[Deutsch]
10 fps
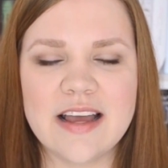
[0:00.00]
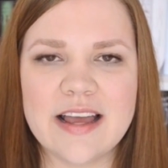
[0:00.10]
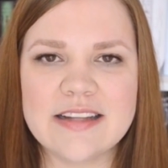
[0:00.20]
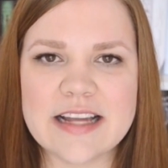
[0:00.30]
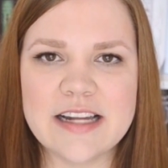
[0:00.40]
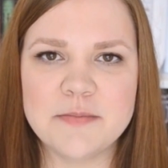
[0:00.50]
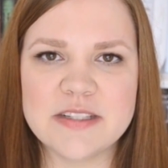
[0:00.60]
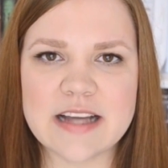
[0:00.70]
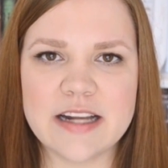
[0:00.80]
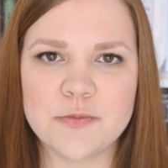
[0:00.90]
enthält
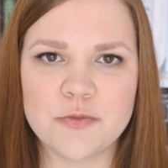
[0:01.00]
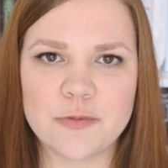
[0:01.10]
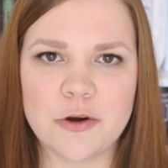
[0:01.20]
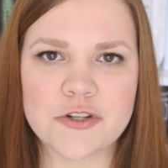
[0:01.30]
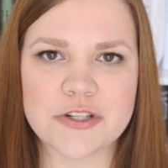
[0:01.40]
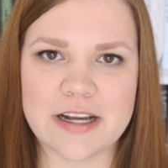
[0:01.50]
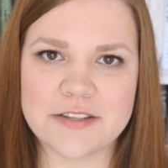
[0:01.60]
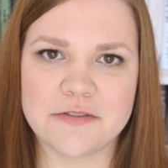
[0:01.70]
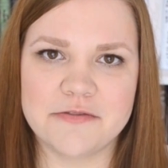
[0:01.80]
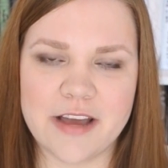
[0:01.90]
bezahlte Promotion,
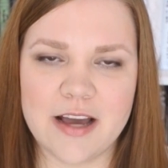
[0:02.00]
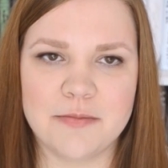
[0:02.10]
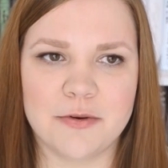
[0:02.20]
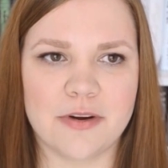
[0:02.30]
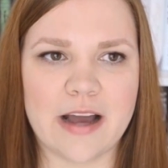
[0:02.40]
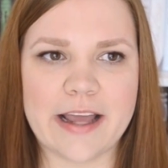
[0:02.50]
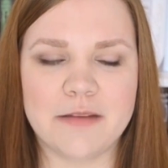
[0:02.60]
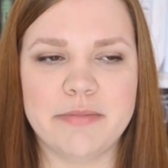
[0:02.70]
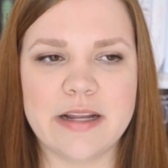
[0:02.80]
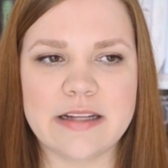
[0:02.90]
also Werbung
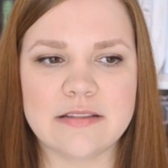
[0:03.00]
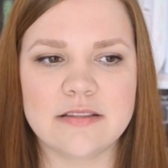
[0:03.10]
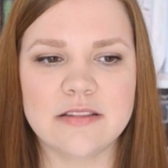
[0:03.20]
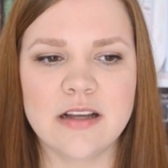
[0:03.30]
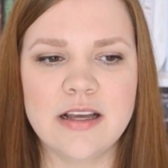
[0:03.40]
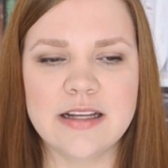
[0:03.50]
einblenden.